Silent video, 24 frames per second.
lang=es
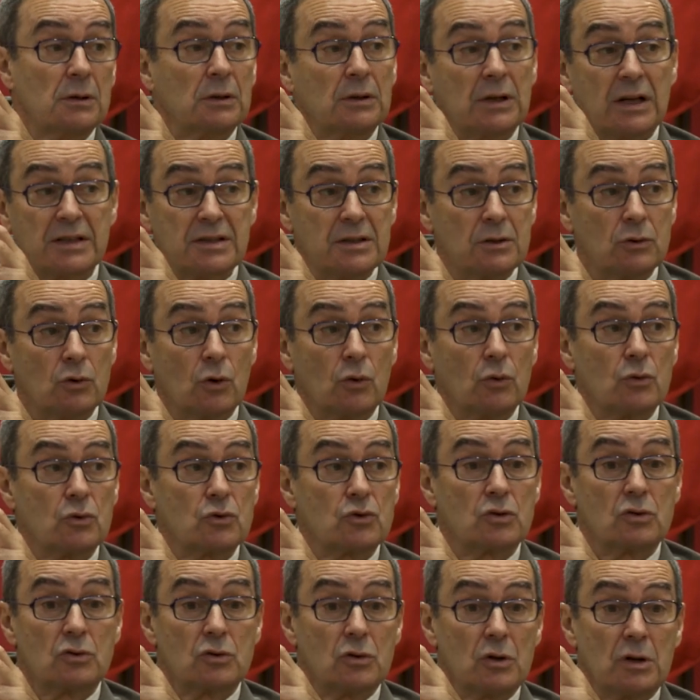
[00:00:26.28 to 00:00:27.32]
casi
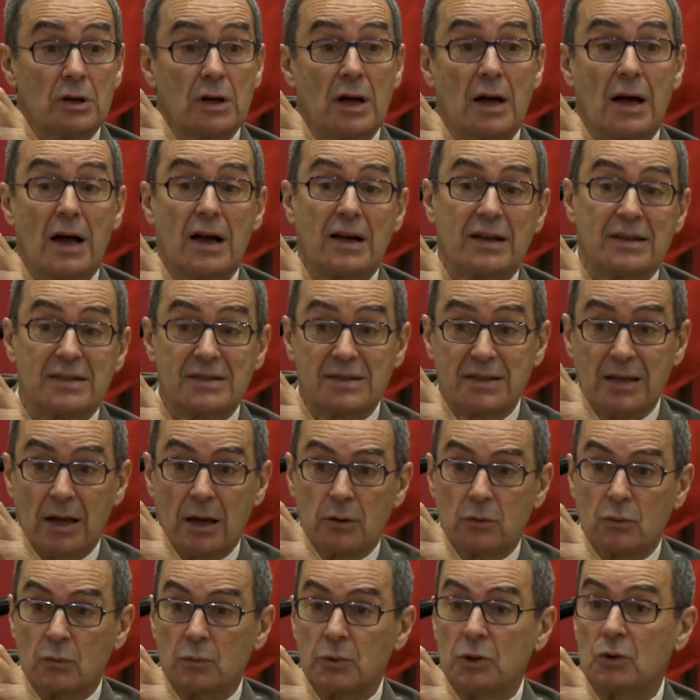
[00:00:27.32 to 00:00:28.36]
todos han
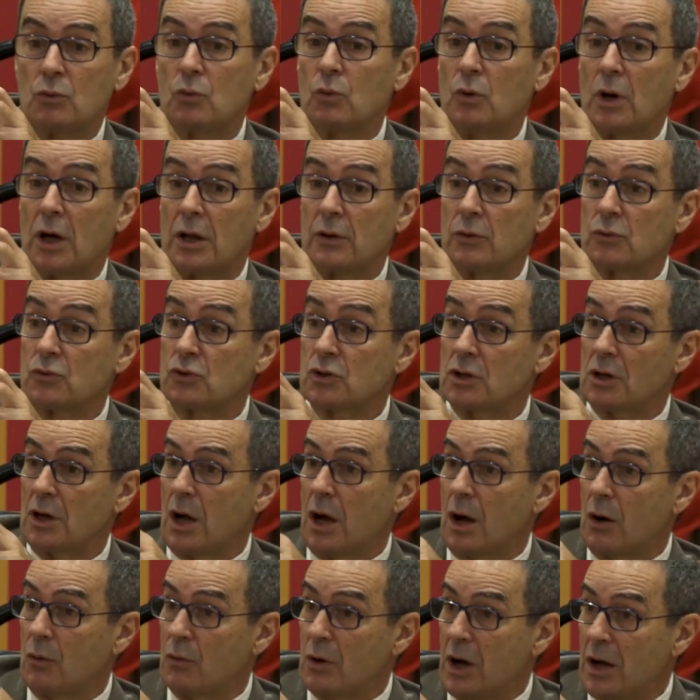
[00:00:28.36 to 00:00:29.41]
estado vinculados
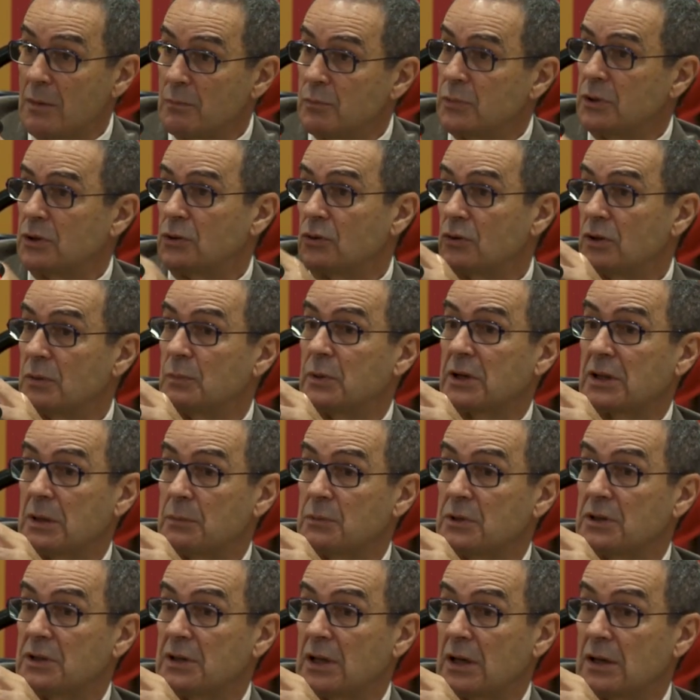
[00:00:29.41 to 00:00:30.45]
a un ámbito
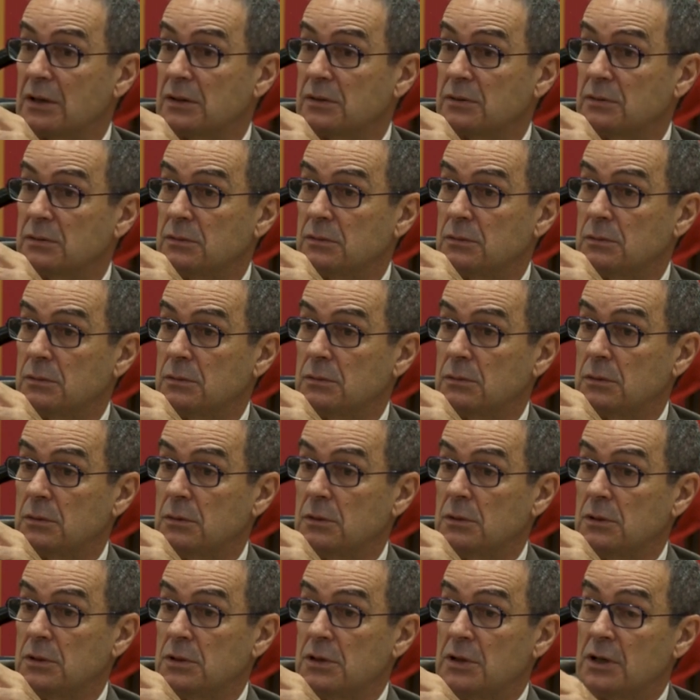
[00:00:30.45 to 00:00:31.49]
departamental.
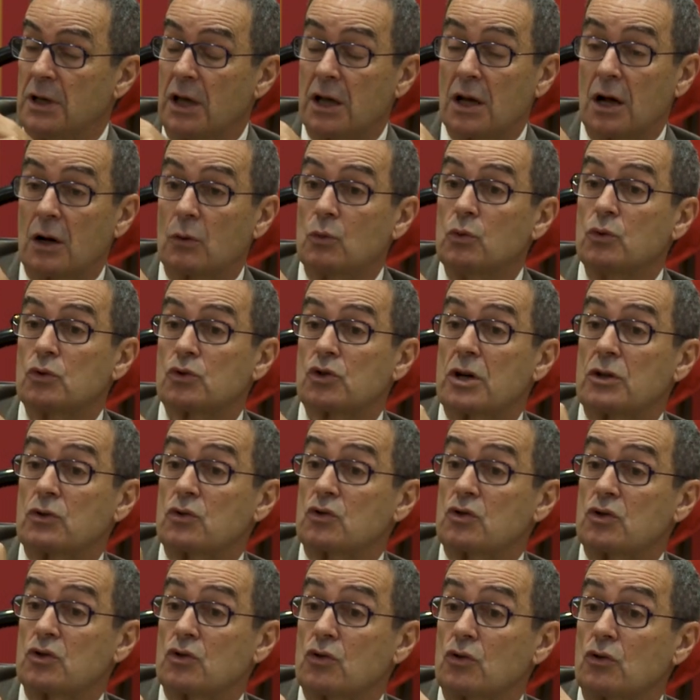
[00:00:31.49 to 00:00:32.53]
En algunos
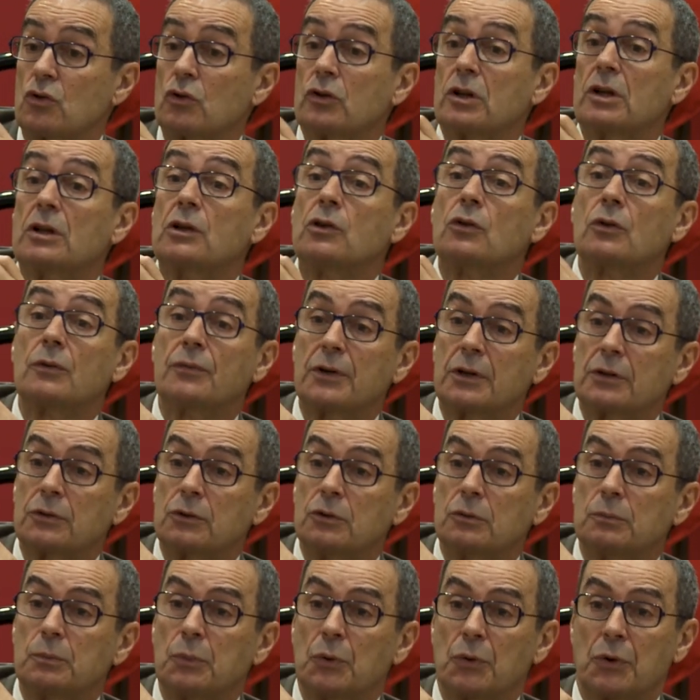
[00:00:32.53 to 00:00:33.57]
casos eso no ha tenido
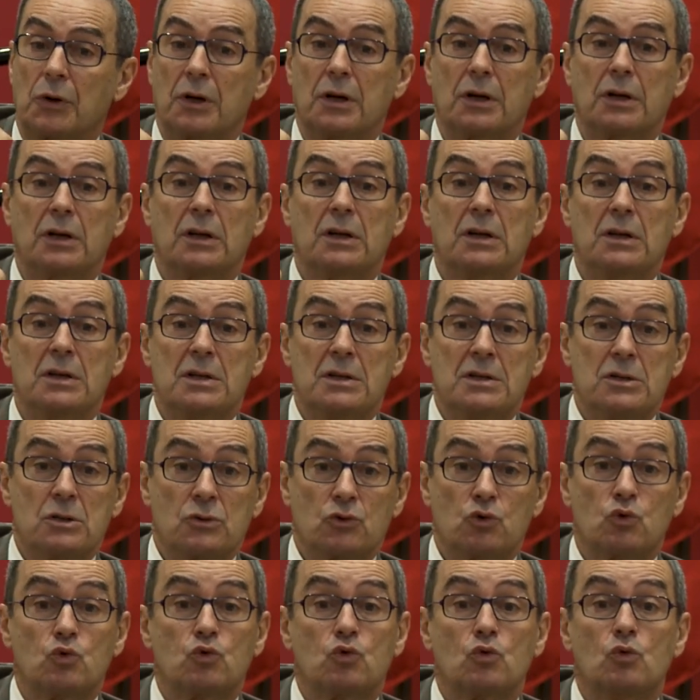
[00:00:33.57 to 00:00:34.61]
efecto porque
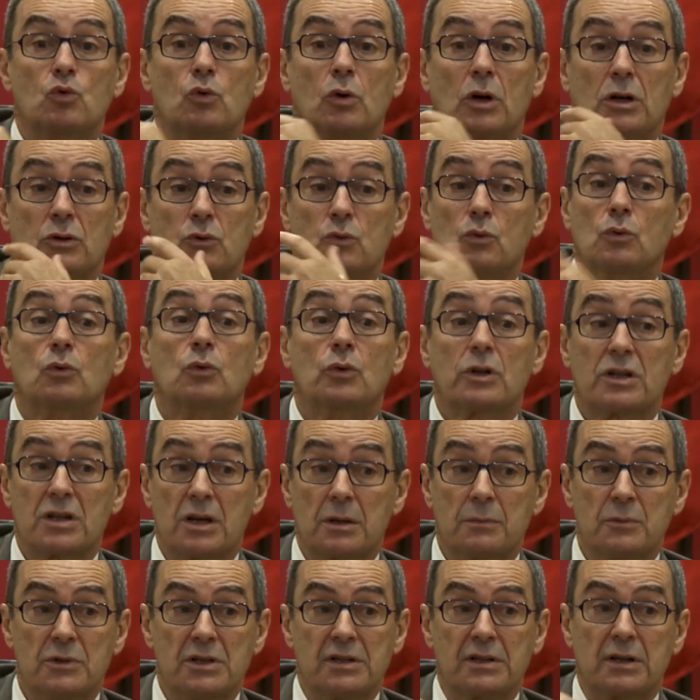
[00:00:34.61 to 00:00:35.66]
las culturas
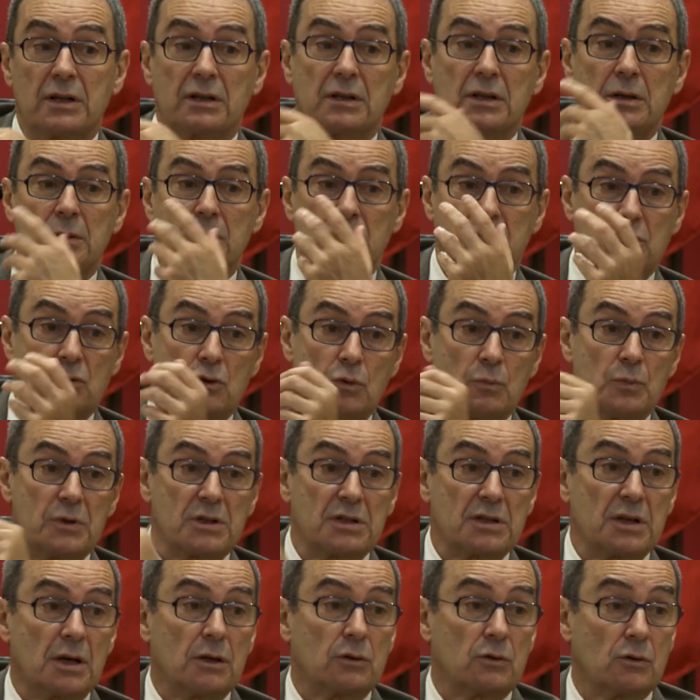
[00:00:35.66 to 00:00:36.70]
administrativas, estoy
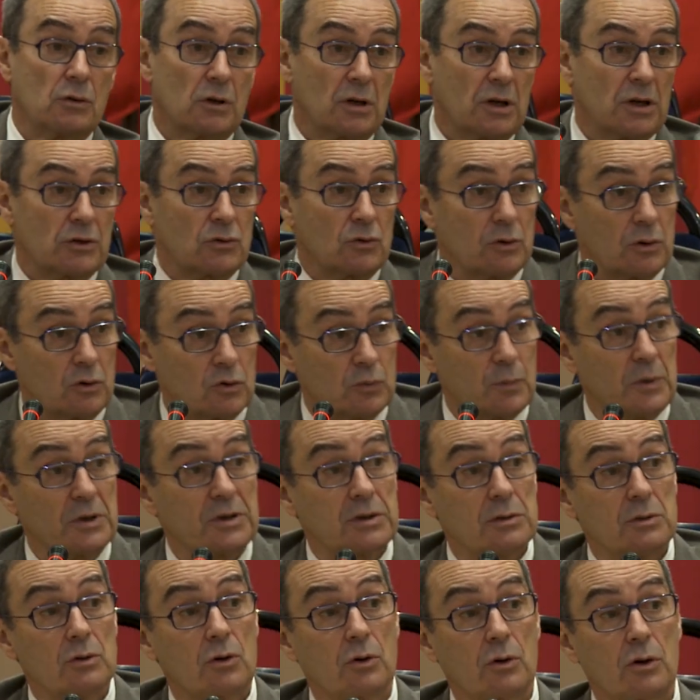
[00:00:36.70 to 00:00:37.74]
pensando en el caso de los
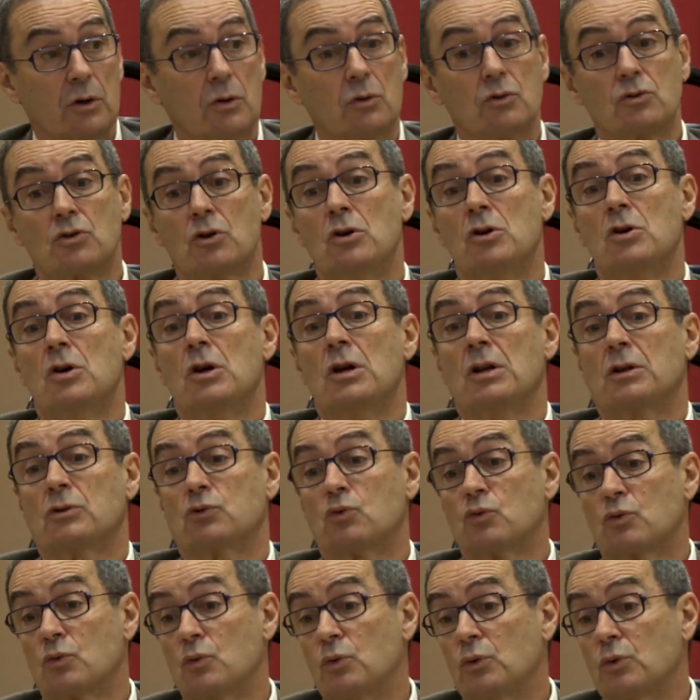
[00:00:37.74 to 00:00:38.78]
países nórdicos,
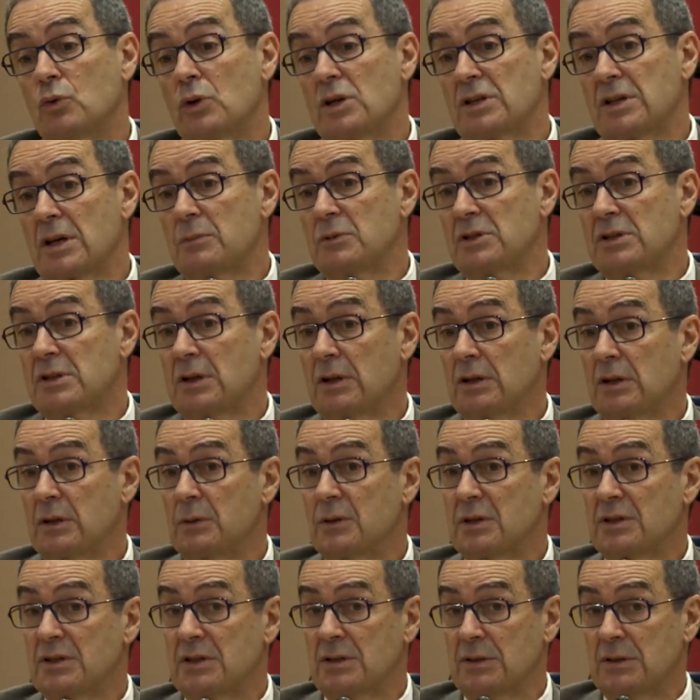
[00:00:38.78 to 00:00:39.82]
sus culturas
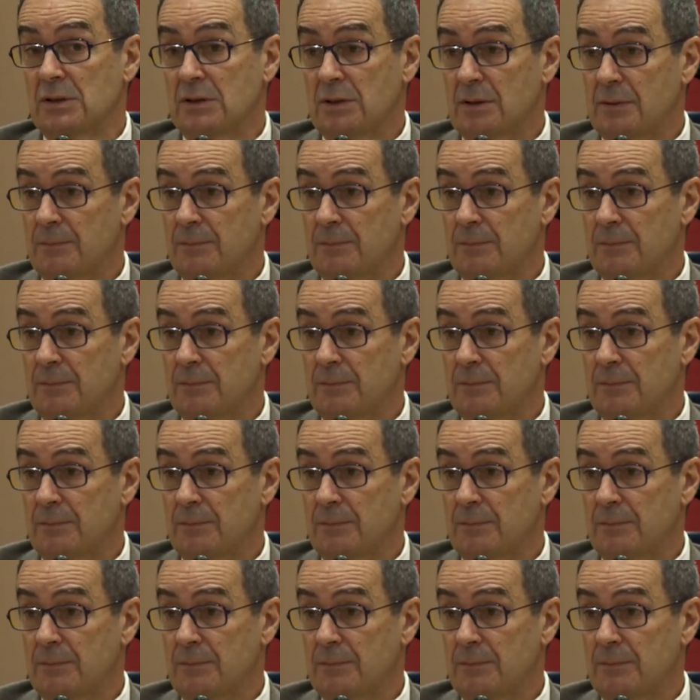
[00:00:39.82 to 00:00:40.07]
administrativas